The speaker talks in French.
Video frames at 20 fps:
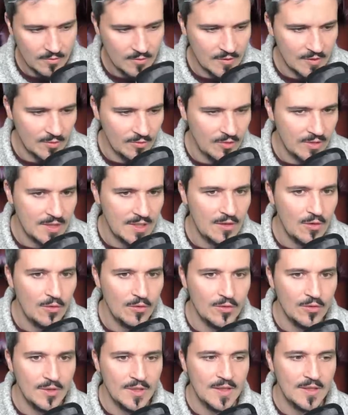me semble-t-il, dans
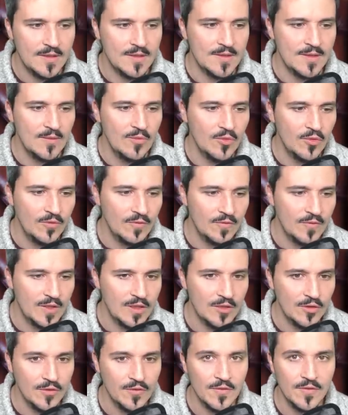le codex Démon
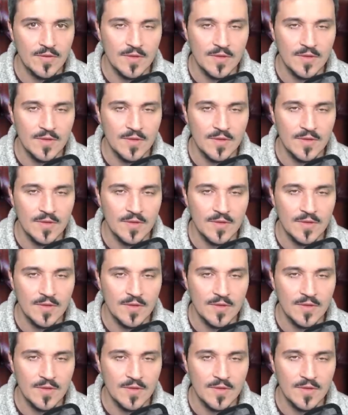V9,